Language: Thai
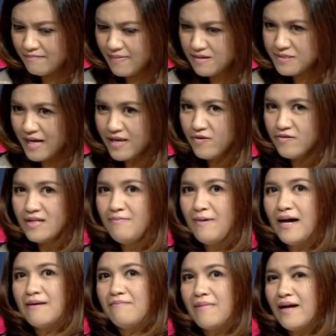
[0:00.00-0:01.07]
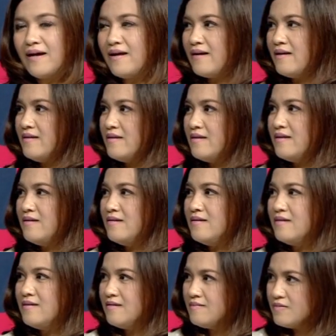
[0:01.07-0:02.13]
เมษายนที่ผ่านมา
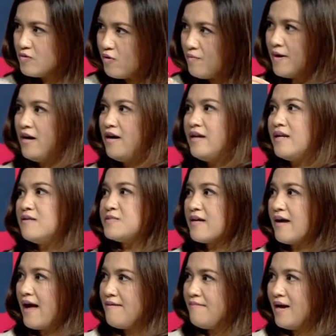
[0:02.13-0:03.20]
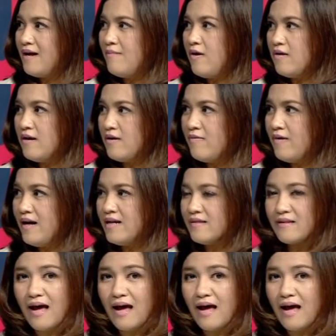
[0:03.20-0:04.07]
ตัวพ่อเนี่ยสกายมาบอกเลยว่า